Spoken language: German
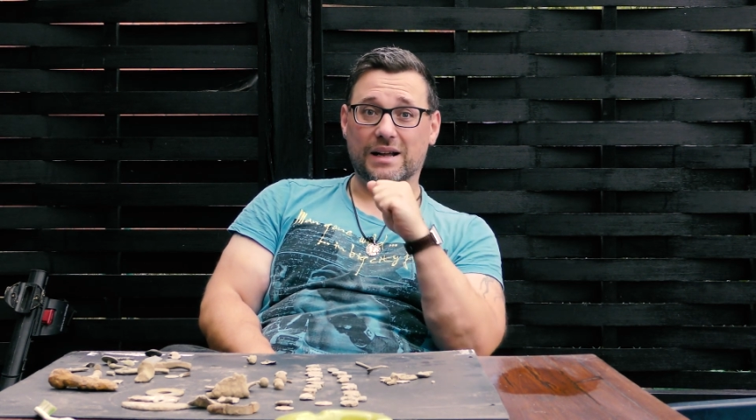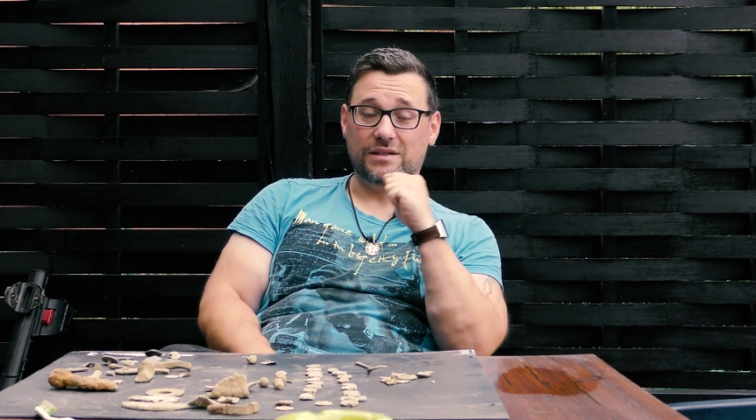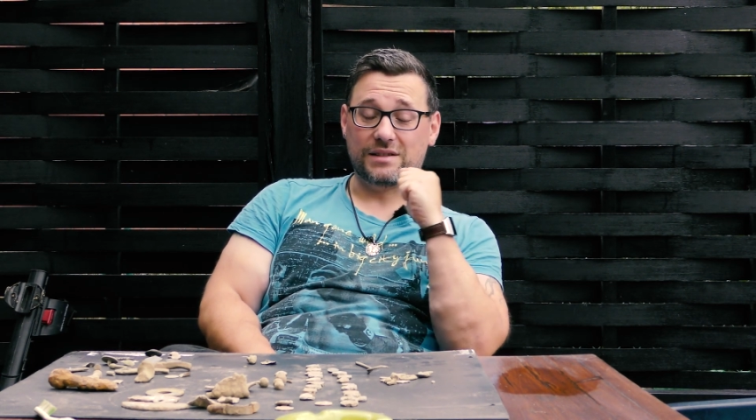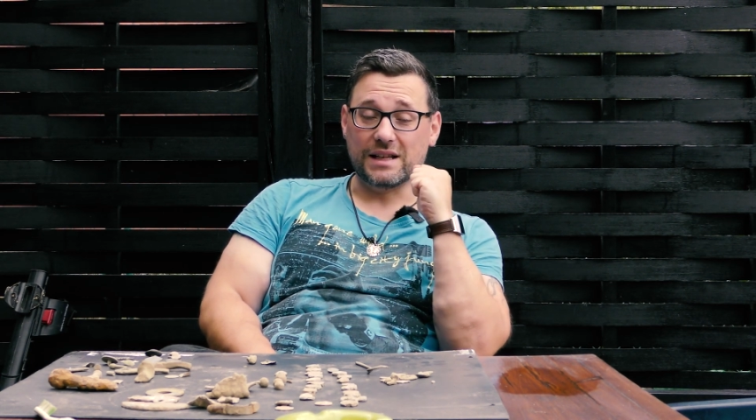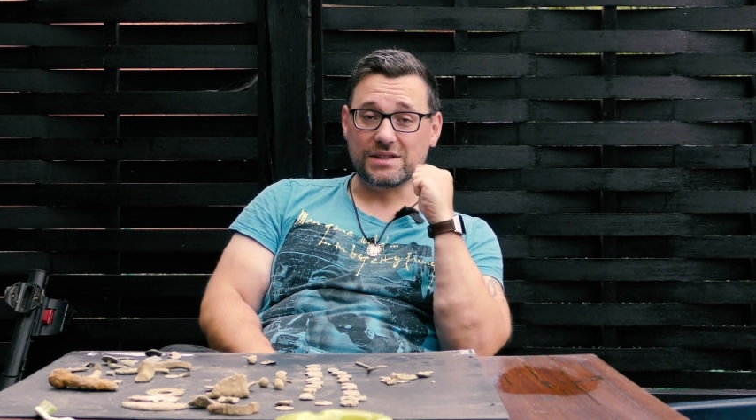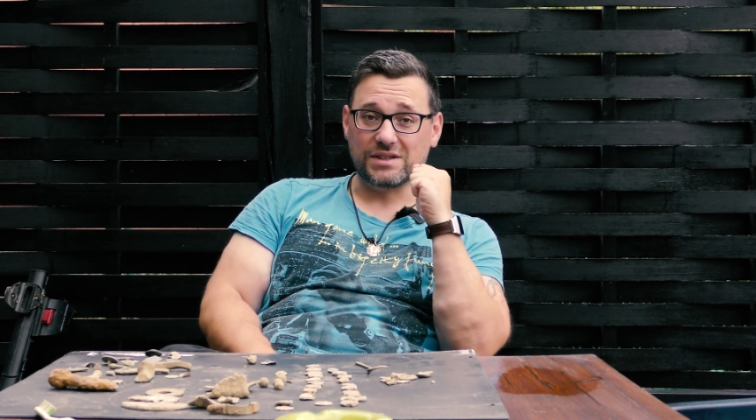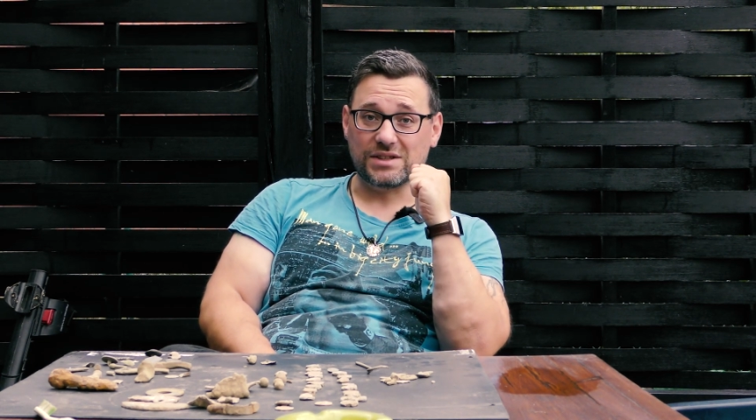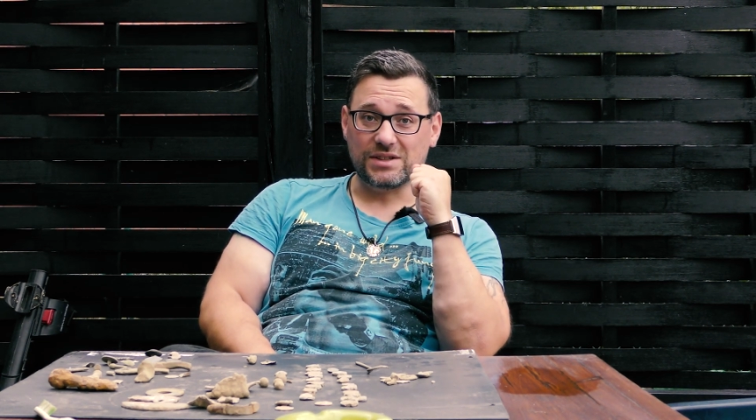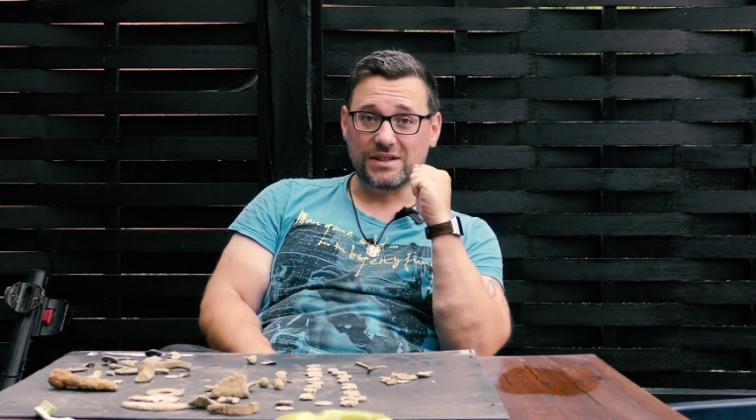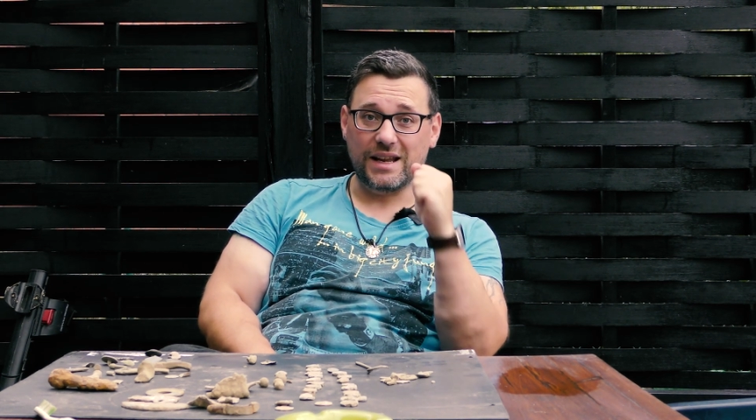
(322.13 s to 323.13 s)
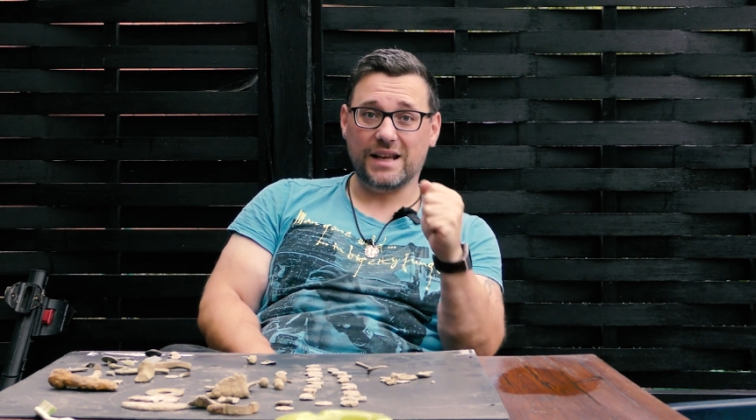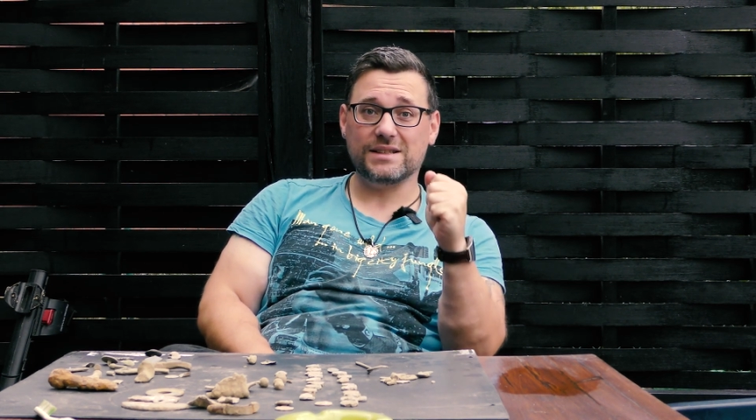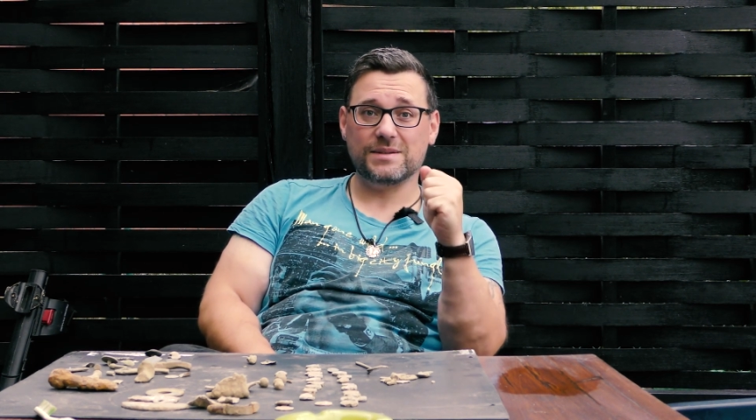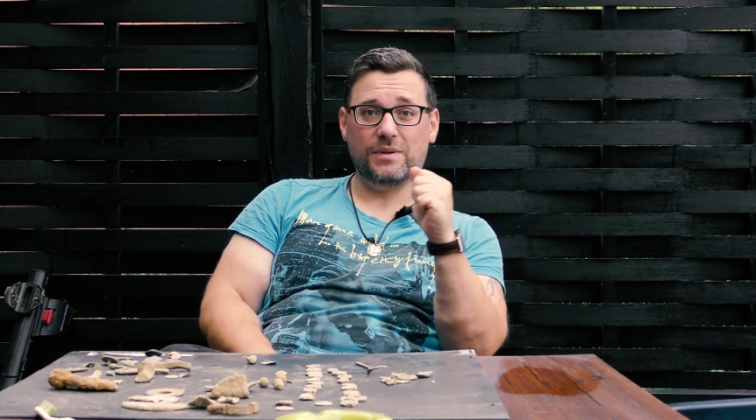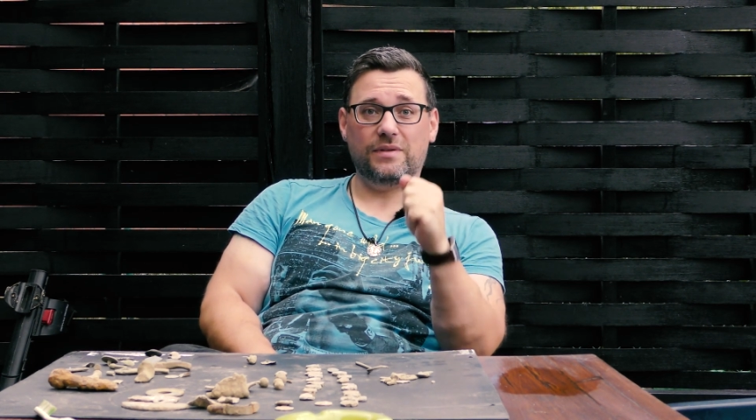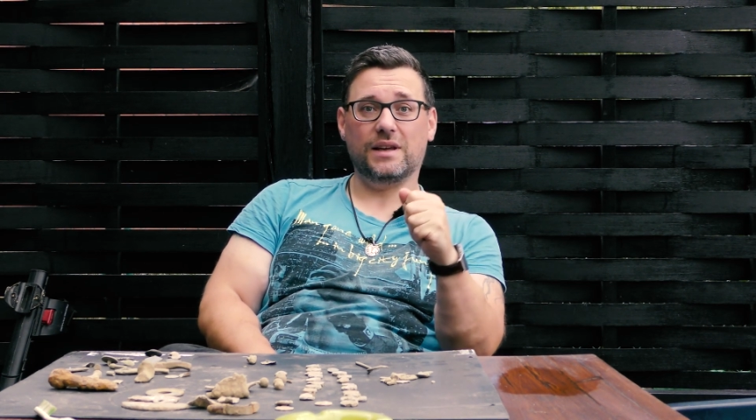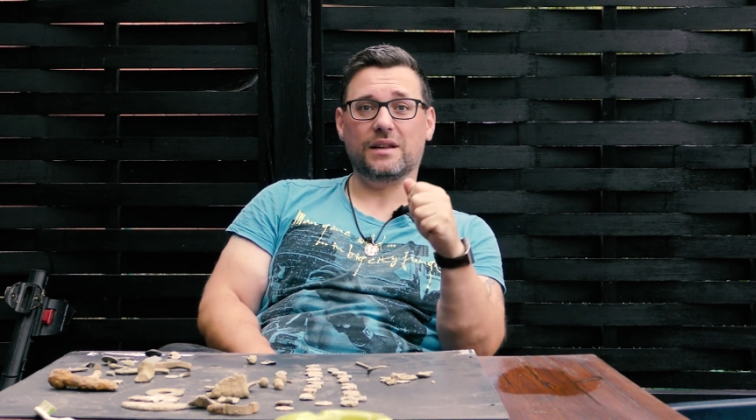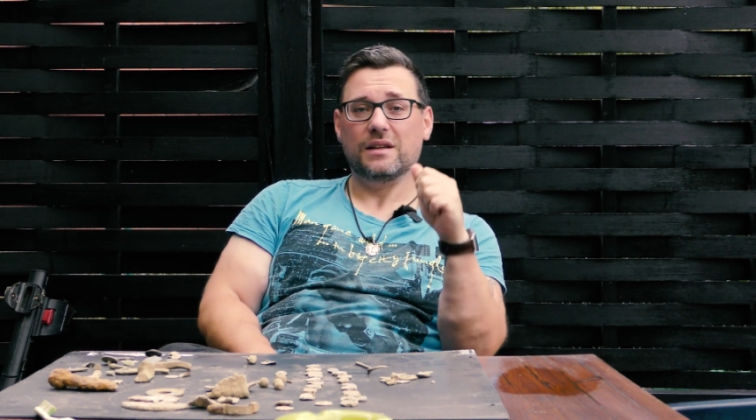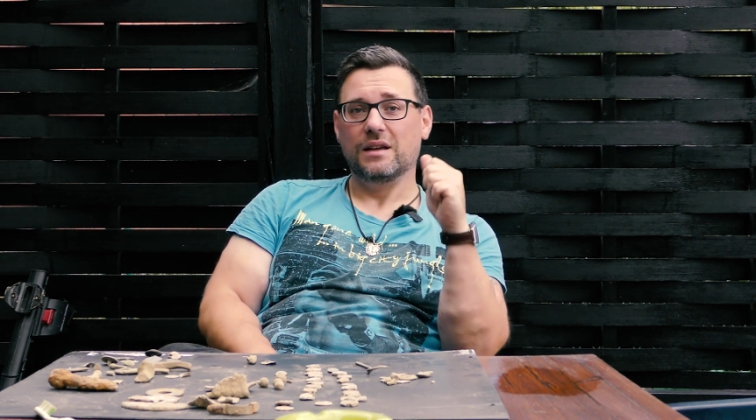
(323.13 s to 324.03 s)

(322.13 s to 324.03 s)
Also es hat sich nichts bewegt.